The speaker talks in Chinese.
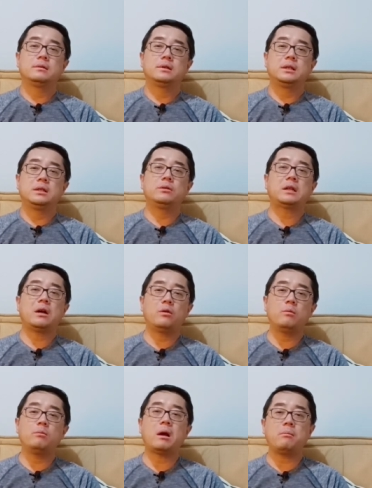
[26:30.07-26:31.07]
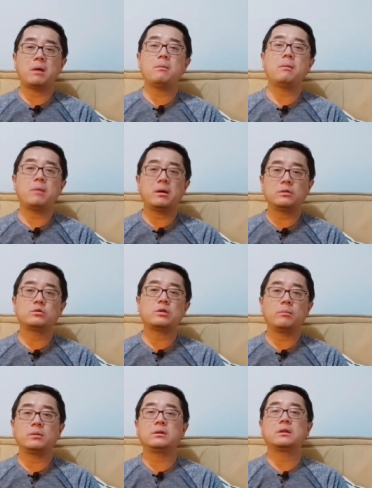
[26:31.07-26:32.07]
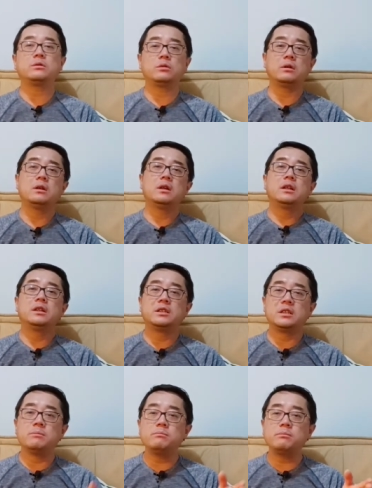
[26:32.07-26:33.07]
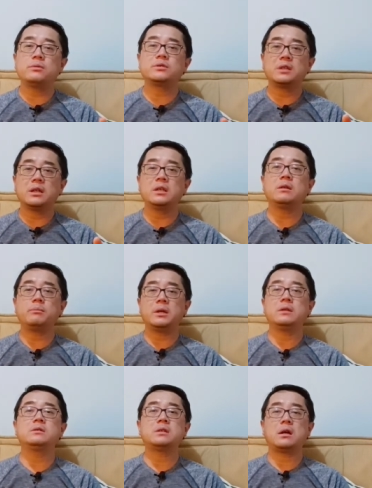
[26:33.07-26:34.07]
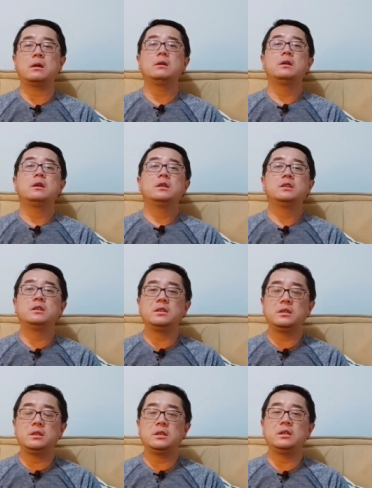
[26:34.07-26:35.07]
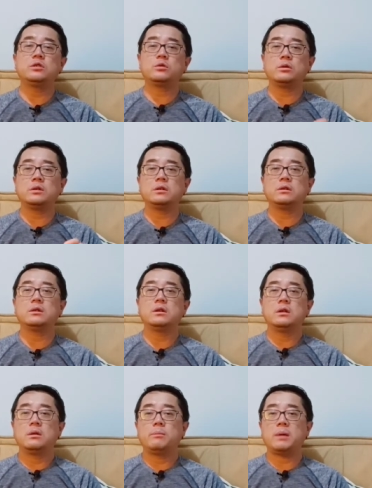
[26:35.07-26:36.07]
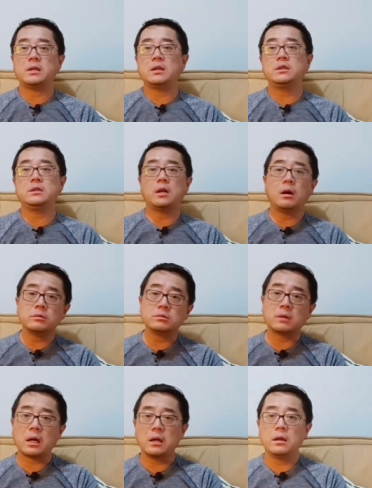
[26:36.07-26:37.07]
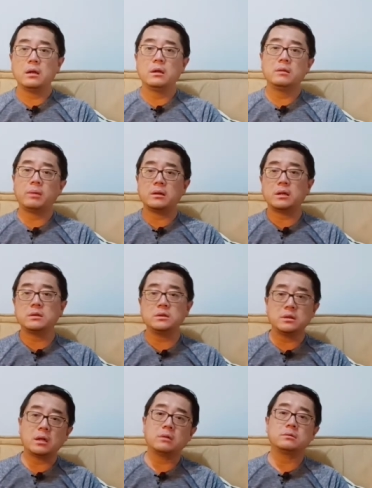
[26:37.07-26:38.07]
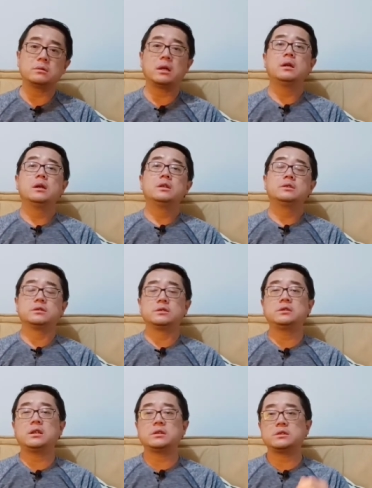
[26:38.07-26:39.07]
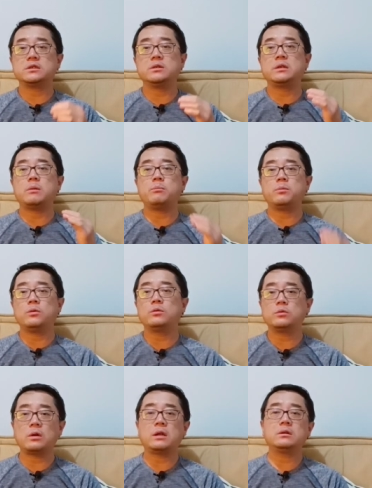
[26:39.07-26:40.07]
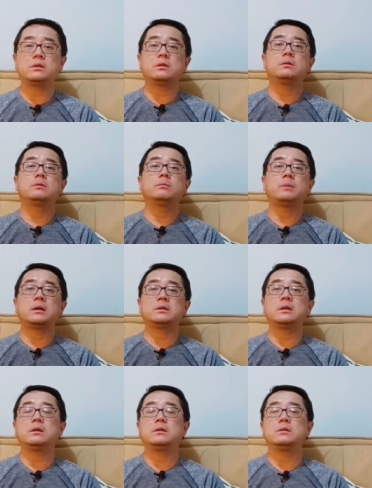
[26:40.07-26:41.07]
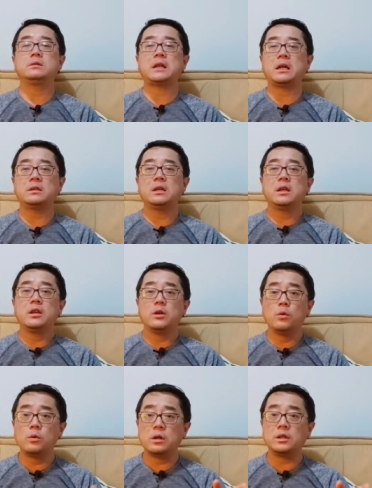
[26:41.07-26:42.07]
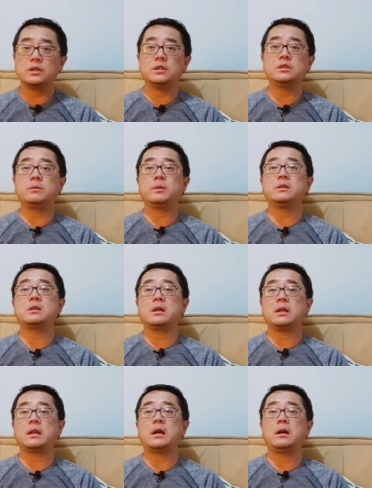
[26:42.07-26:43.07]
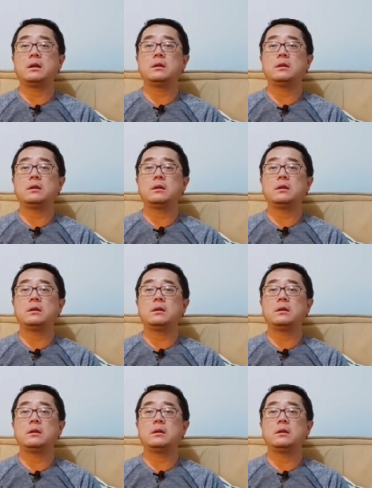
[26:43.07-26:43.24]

因为它会慢慢慢慢的传播到更多人，你形不成一个屏障，你你所谓的把阳性挑出来，你把阳性挑出来，实际上是你在不断的。把这个它有可能形成的屏障给它，